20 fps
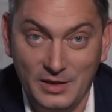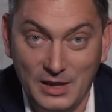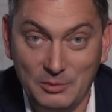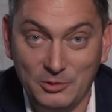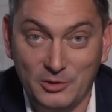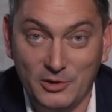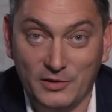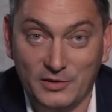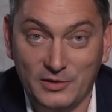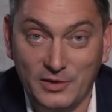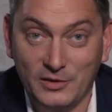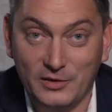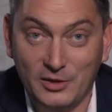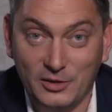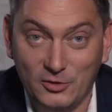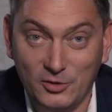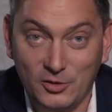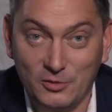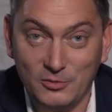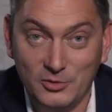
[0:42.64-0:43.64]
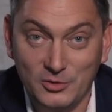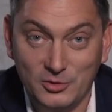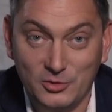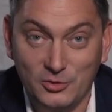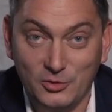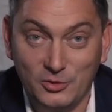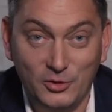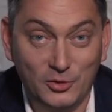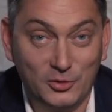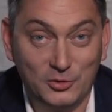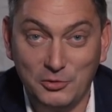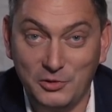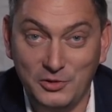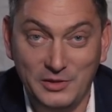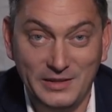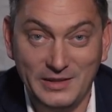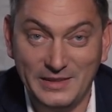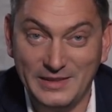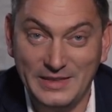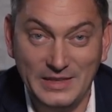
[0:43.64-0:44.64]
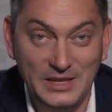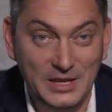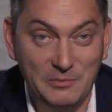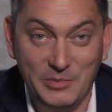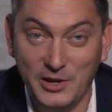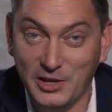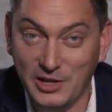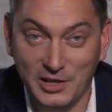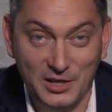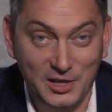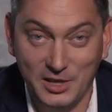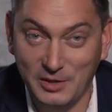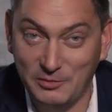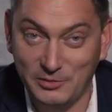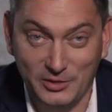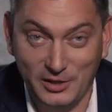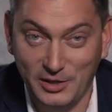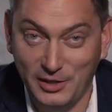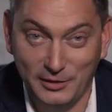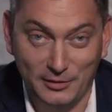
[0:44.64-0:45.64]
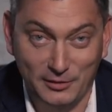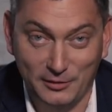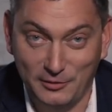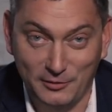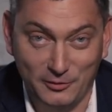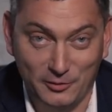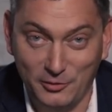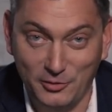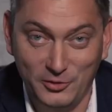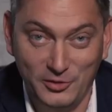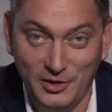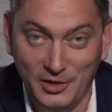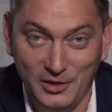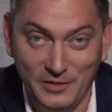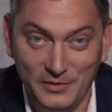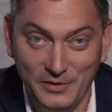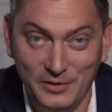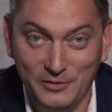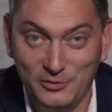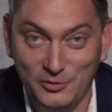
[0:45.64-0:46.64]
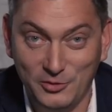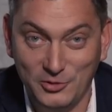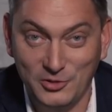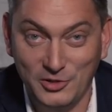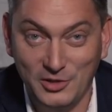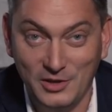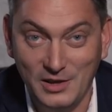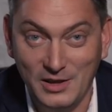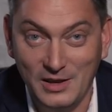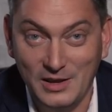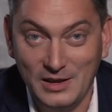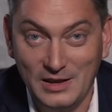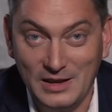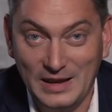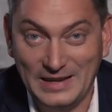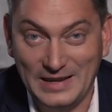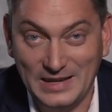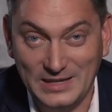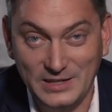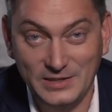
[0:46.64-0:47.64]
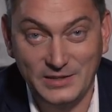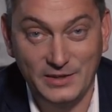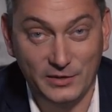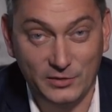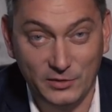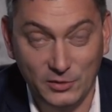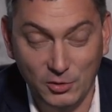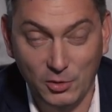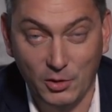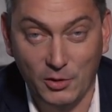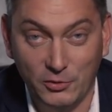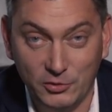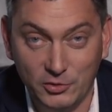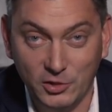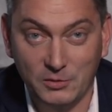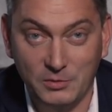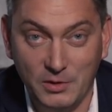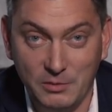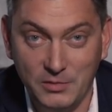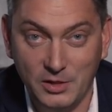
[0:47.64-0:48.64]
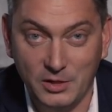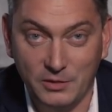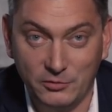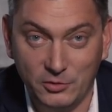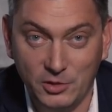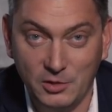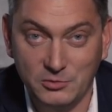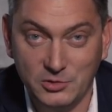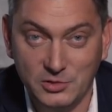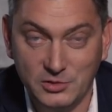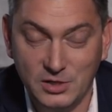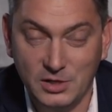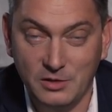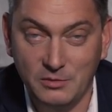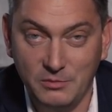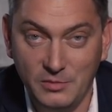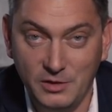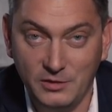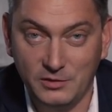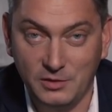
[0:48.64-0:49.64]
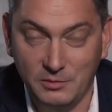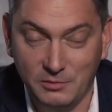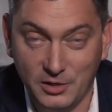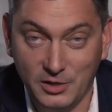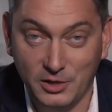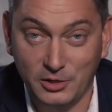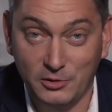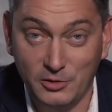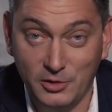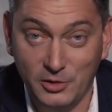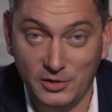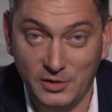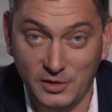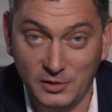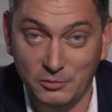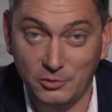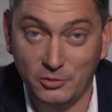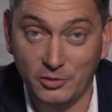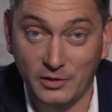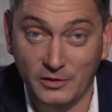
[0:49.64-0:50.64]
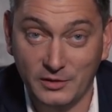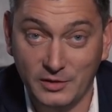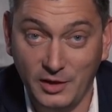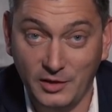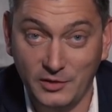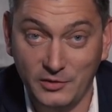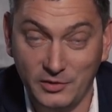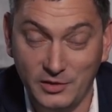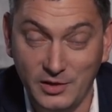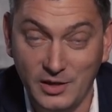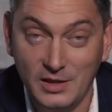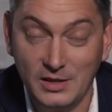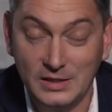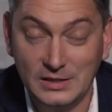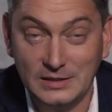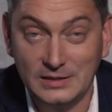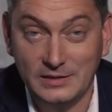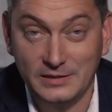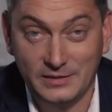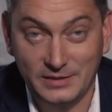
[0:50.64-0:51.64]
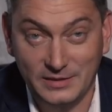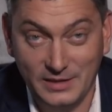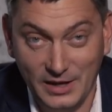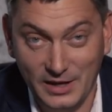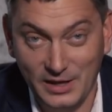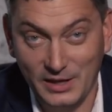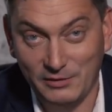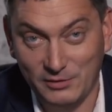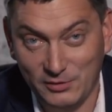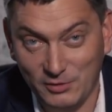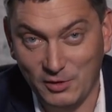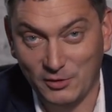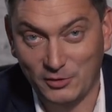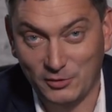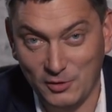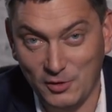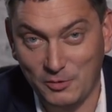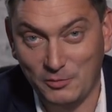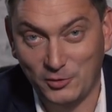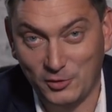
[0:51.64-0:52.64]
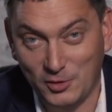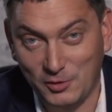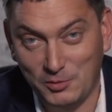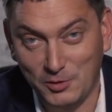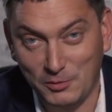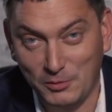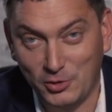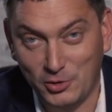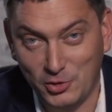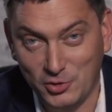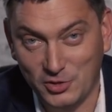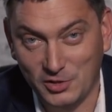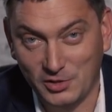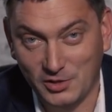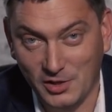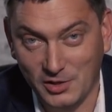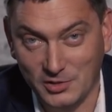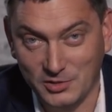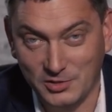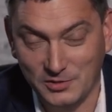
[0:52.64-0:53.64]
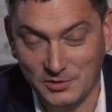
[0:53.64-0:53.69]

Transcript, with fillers: Я буду рассказывать о том, что не стоит делать ни при каких обстоятельствах, друзья. И все же, окажись я снова в тот момент в том же самом месте, про который я сейчас буду рассказывать, скорее всего, снова поступил бы точно так